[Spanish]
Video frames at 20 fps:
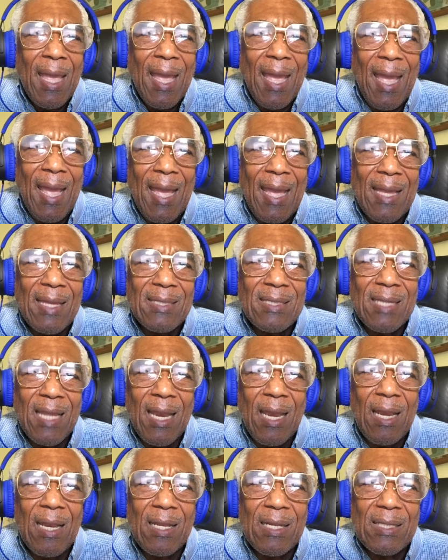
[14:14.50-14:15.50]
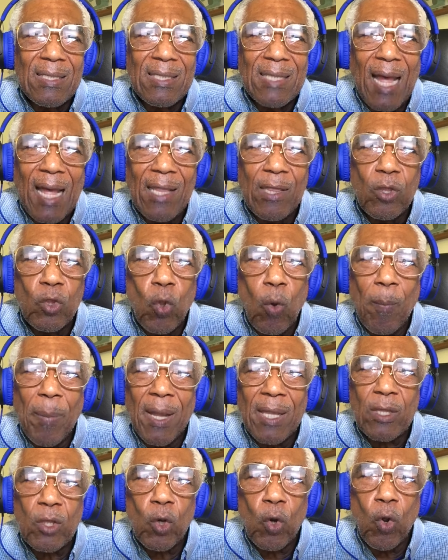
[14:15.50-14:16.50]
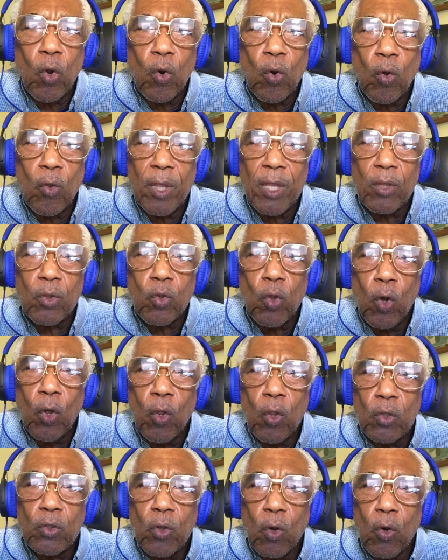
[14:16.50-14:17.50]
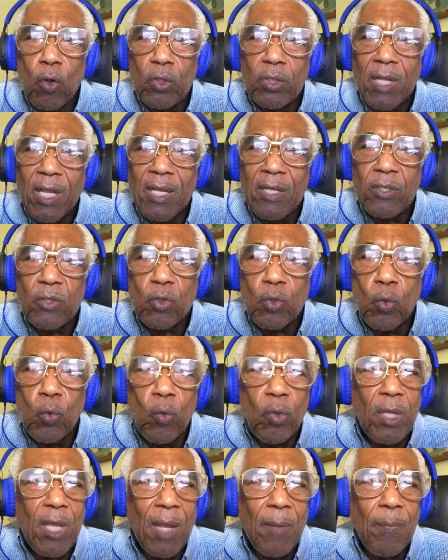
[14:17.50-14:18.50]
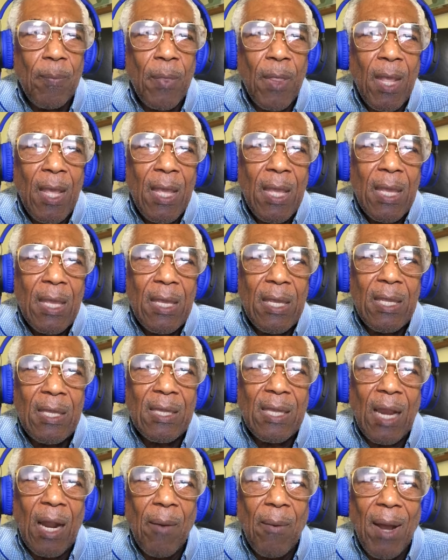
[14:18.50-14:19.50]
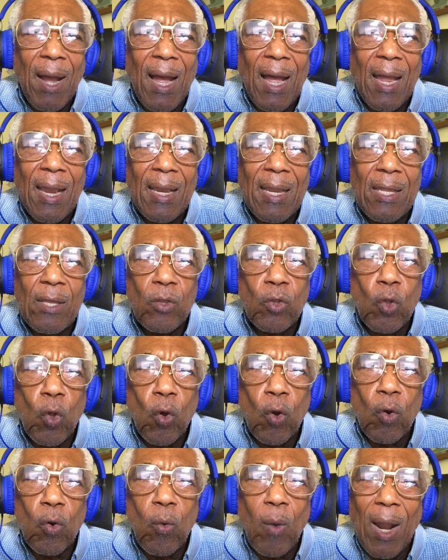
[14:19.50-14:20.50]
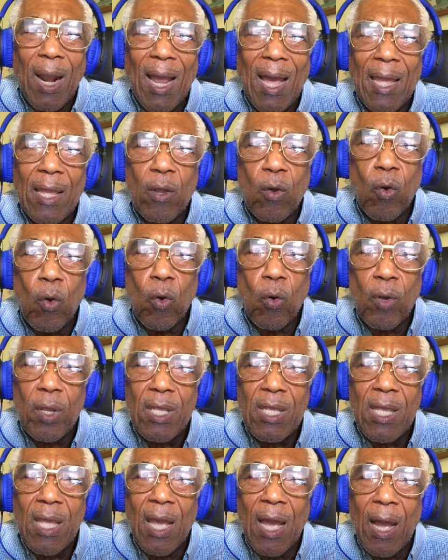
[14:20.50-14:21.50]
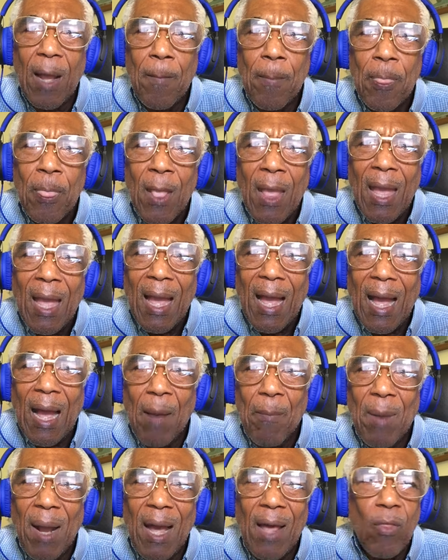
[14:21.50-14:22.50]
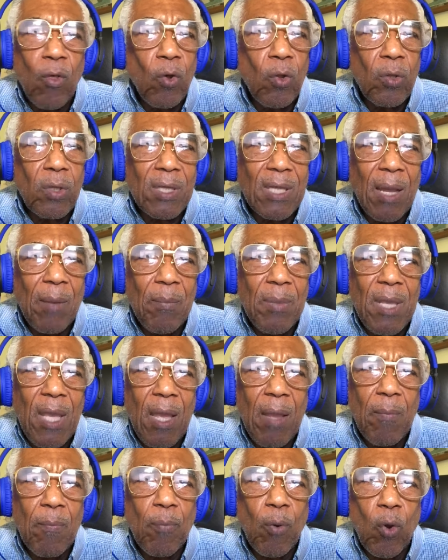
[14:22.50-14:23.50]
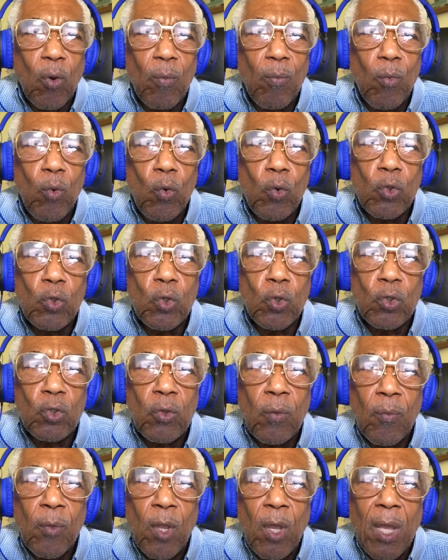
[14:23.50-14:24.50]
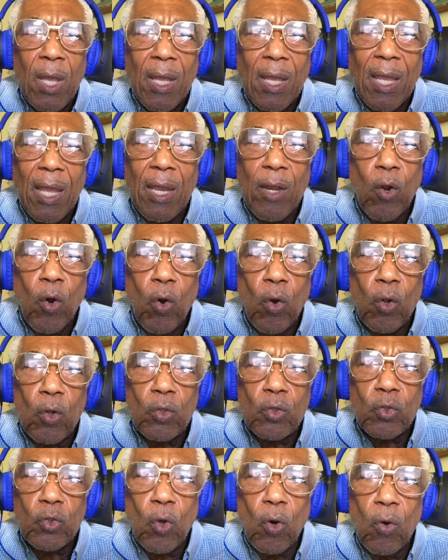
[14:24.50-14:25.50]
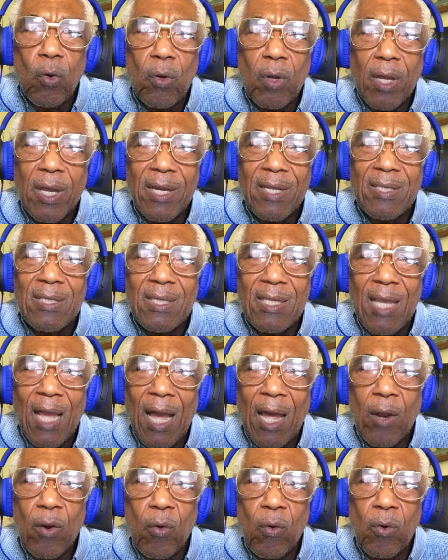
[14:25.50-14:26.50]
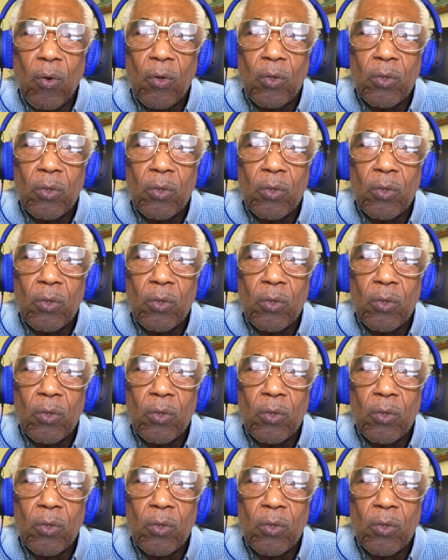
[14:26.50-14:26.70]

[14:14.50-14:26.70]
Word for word: Es el santo patrono de todos los que estudian y trabajan en torno a la ecología amado también por muchos que no son cristianos.